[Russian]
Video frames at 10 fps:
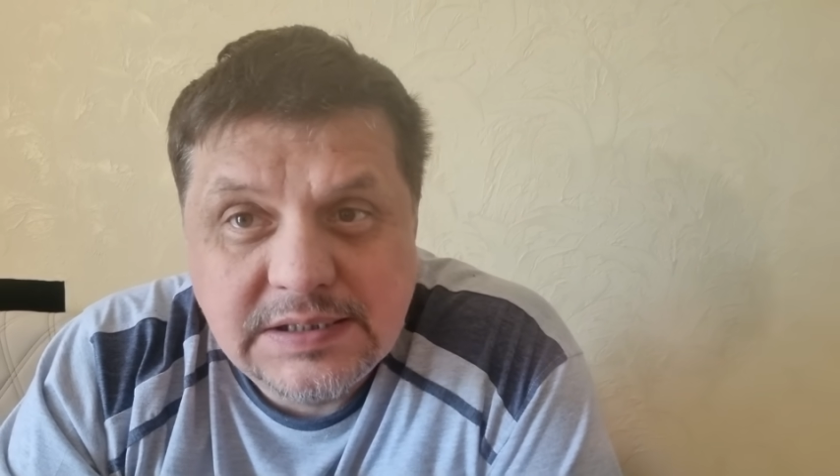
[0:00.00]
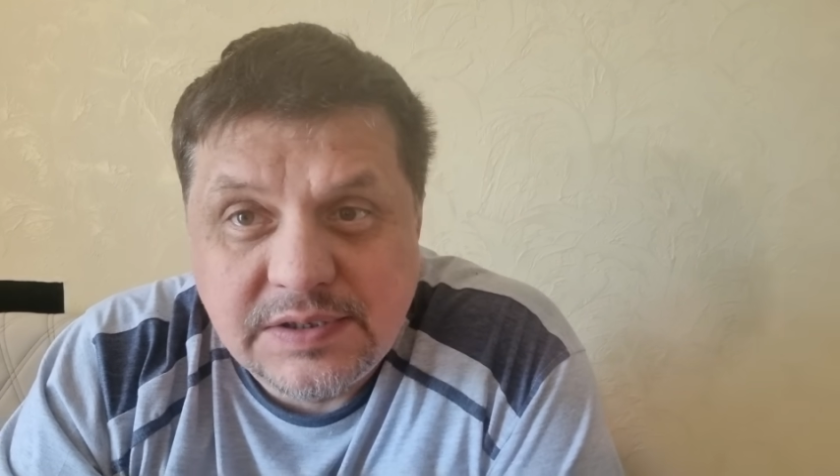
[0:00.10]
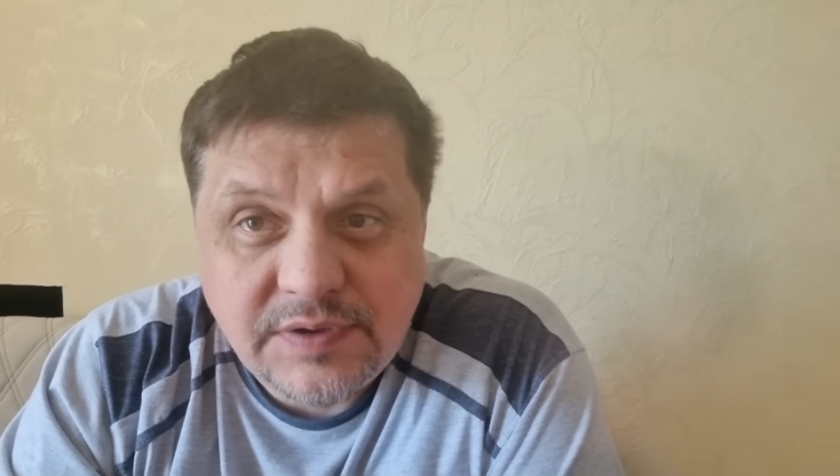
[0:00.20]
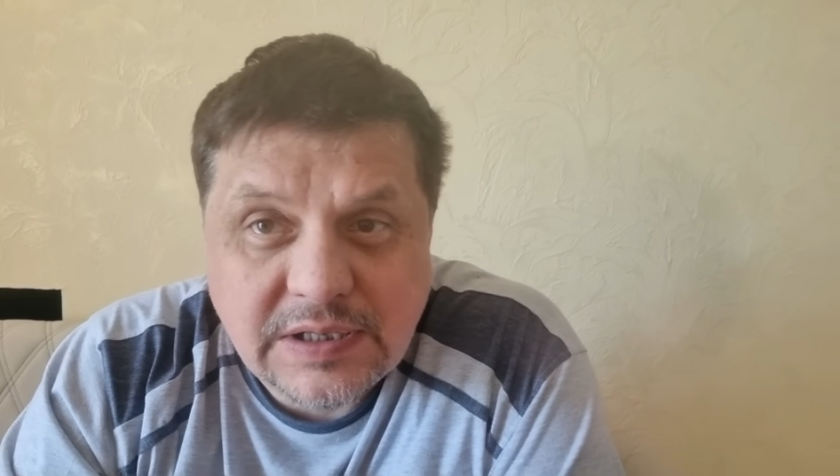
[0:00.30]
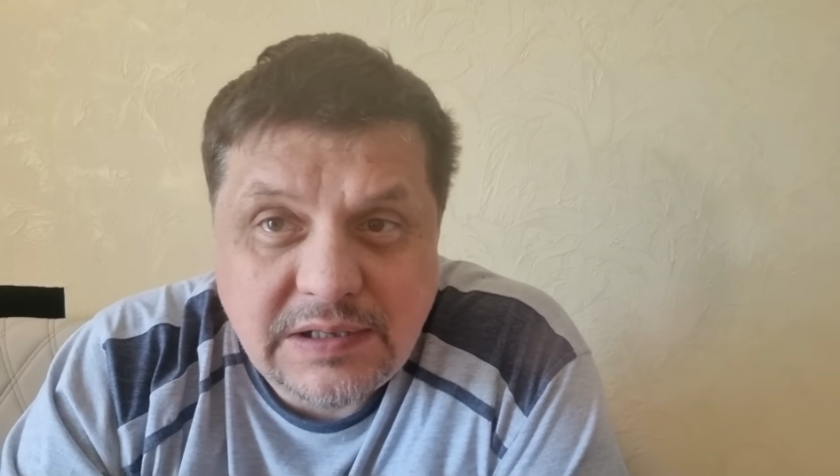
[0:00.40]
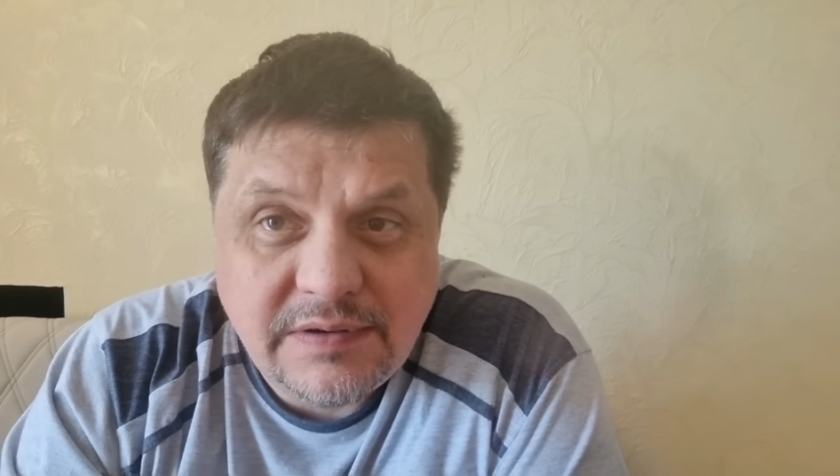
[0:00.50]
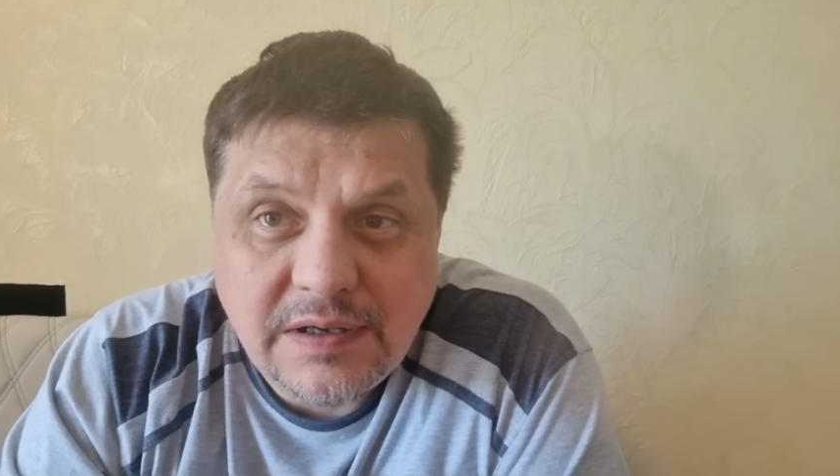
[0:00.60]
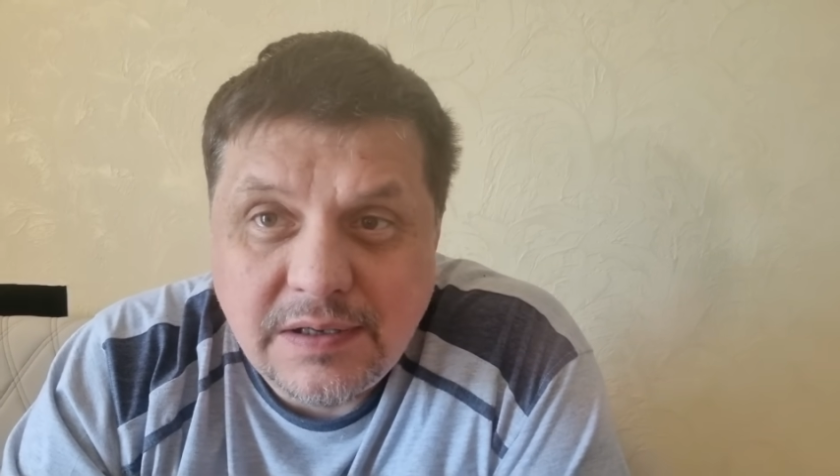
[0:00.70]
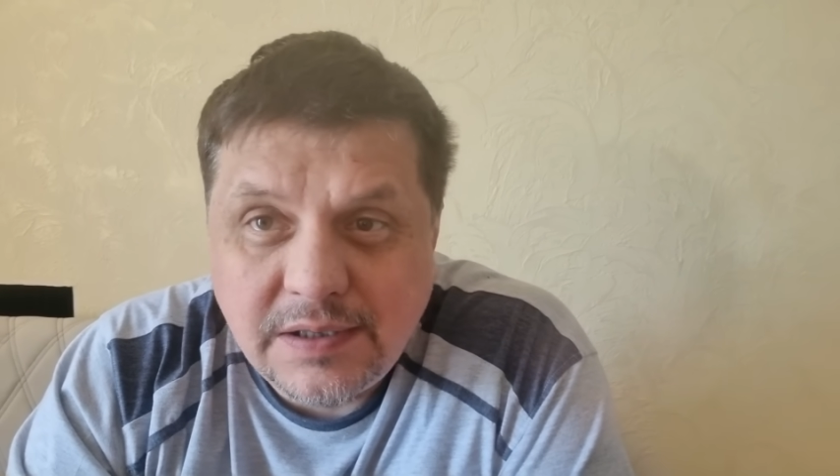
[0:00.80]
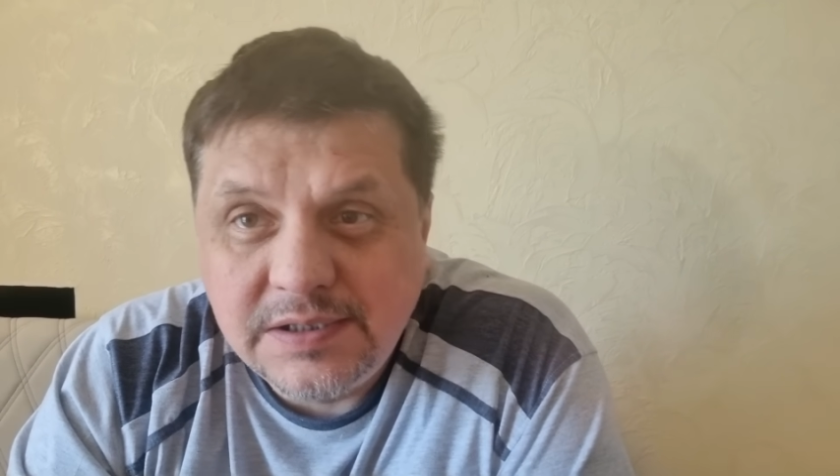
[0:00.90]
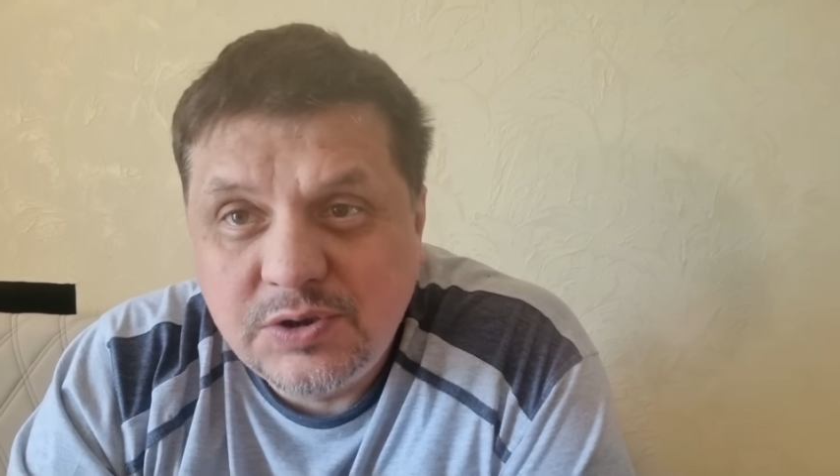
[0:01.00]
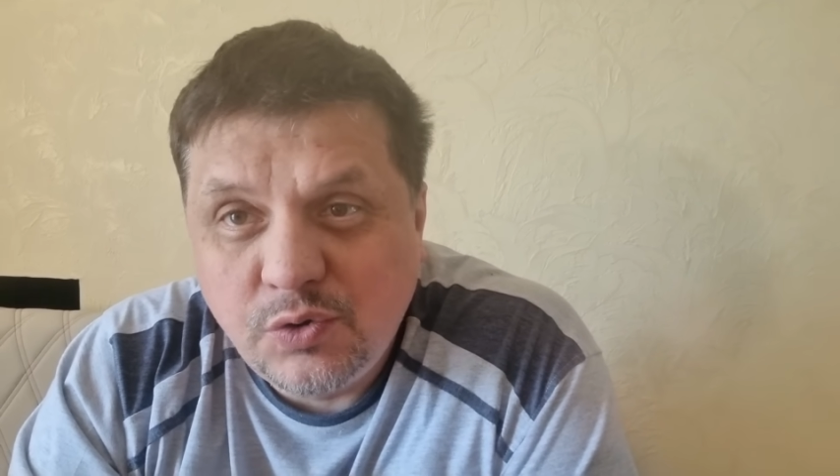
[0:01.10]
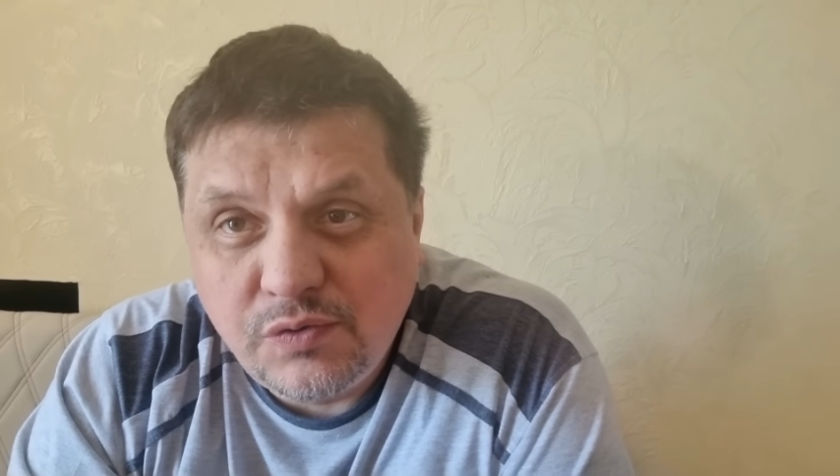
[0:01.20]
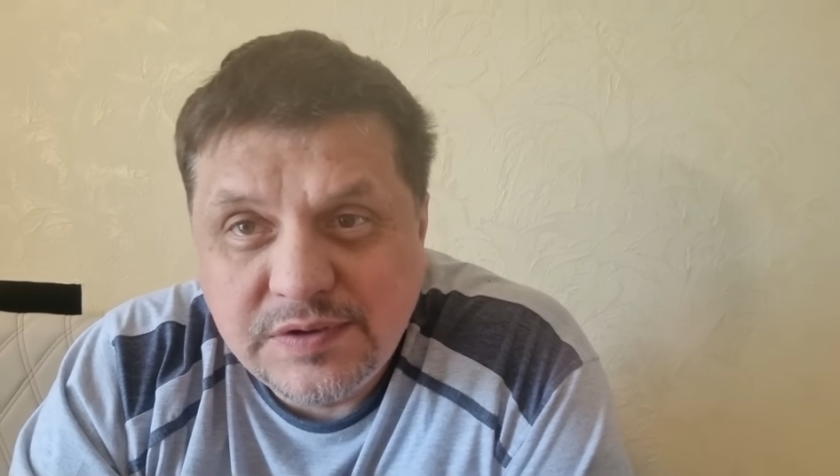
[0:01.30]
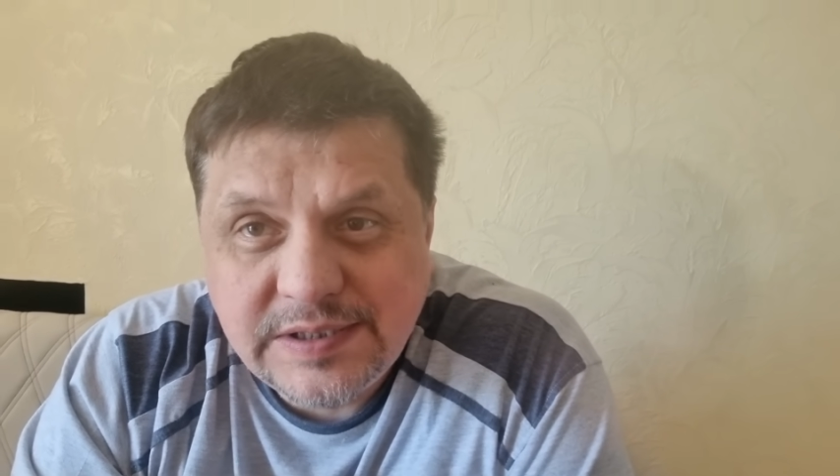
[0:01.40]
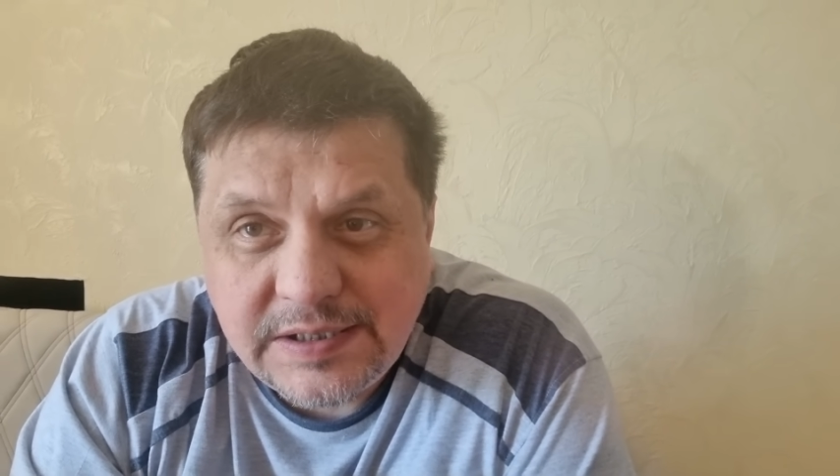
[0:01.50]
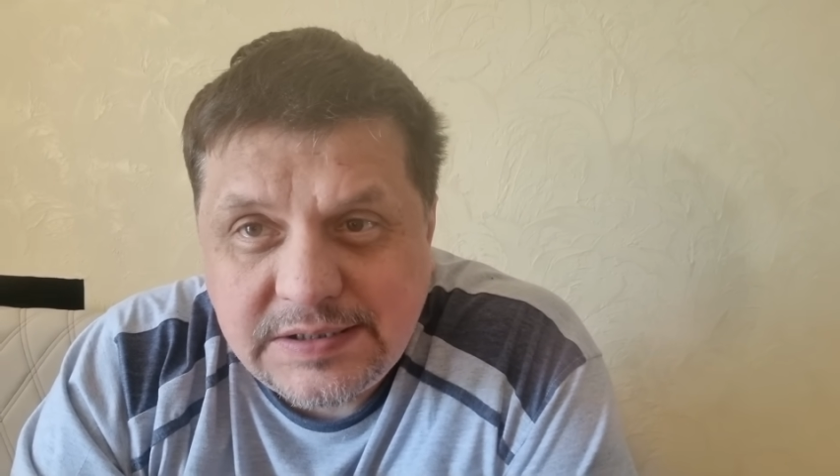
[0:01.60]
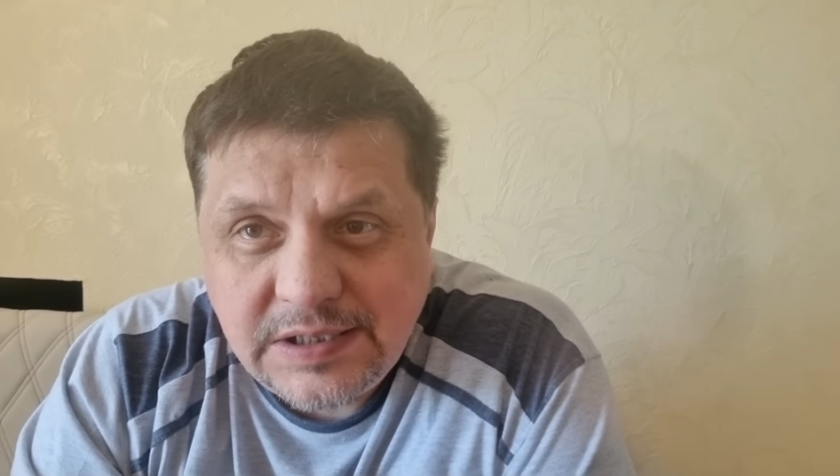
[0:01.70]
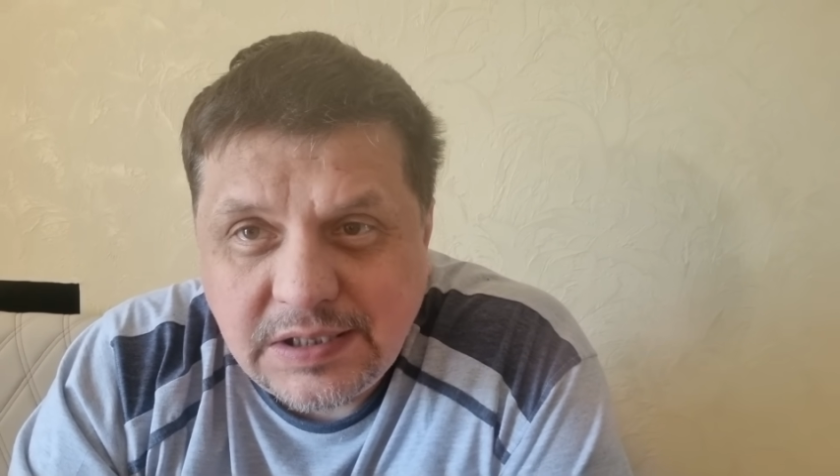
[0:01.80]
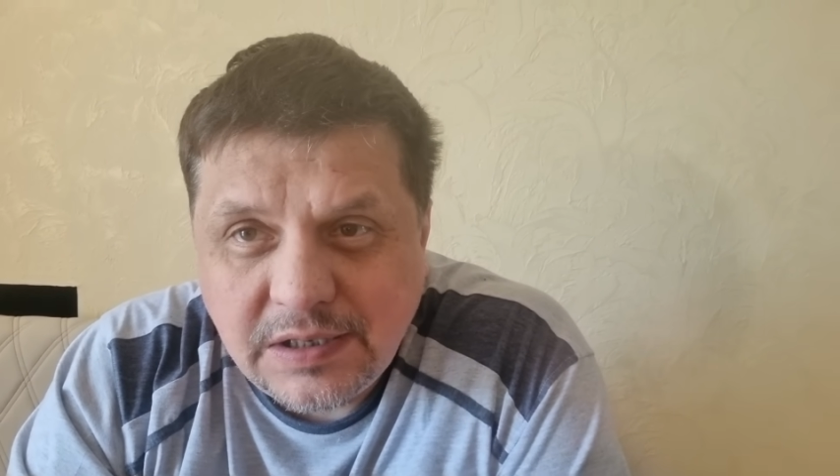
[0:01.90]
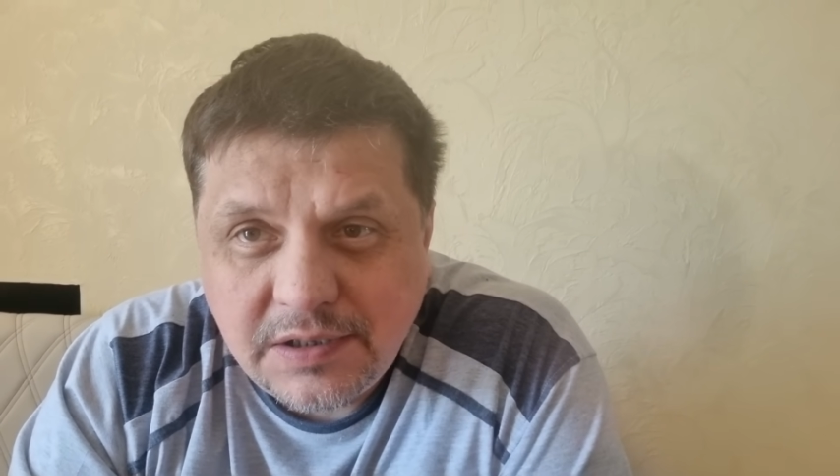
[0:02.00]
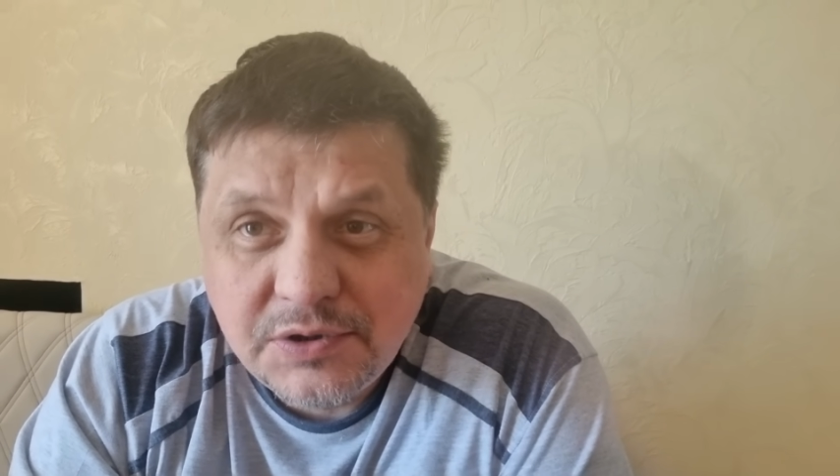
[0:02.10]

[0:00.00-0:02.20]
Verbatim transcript: Светлого Христового Воскресения.